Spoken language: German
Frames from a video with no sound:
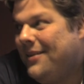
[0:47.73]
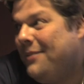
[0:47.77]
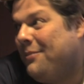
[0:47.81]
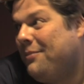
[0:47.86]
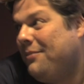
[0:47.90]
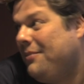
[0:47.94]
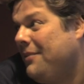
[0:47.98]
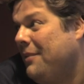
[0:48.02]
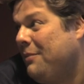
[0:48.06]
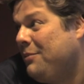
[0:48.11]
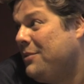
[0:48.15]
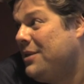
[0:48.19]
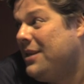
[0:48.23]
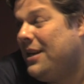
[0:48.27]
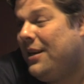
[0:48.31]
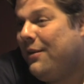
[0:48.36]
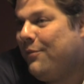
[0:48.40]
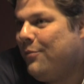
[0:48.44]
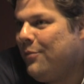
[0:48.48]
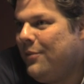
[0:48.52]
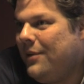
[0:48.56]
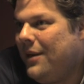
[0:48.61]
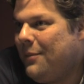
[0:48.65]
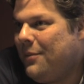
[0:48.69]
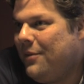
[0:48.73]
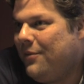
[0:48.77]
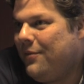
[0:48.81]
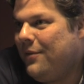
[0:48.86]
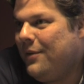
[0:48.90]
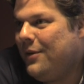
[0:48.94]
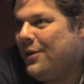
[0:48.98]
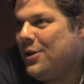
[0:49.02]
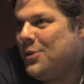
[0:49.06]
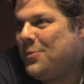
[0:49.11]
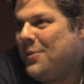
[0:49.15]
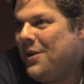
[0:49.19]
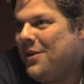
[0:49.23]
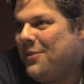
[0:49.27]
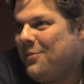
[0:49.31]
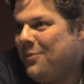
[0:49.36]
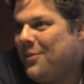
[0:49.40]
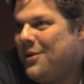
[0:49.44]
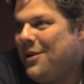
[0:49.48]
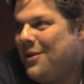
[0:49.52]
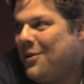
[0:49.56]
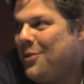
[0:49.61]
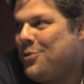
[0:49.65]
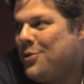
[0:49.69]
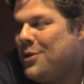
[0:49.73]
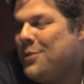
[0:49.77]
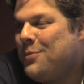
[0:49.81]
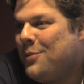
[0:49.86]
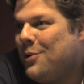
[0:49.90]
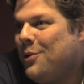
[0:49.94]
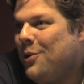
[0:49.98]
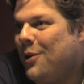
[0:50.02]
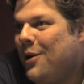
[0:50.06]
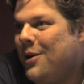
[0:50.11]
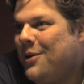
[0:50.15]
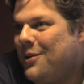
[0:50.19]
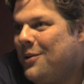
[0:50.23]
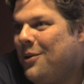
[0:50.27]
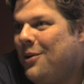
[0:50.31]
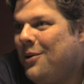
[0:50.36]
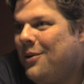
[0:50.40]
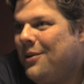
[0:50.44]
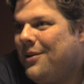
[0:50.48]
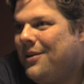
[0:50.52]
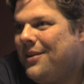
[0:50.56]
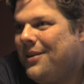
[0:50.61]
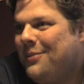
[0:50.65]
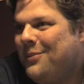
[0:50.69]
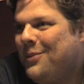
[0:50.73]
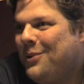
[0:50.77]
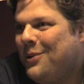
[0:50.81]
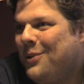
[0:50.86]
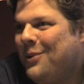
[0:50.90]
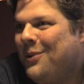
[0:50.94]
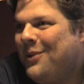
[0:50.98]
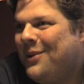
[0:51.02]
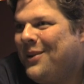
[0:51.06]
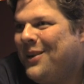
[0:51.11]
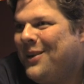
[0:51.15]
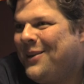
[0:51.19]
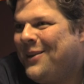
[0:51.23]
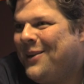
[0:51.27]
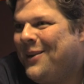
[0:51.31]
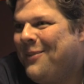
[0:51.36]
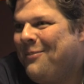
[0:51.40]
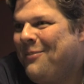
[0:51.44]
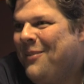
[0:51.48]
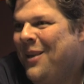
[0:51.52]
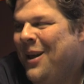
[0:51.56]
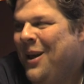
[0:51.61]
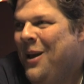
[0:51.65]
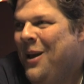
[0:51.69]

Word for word: Im, im Tivoli habe ich viel gespielt und bin dann natürlich mit Leuten auch in Berührung gekommen.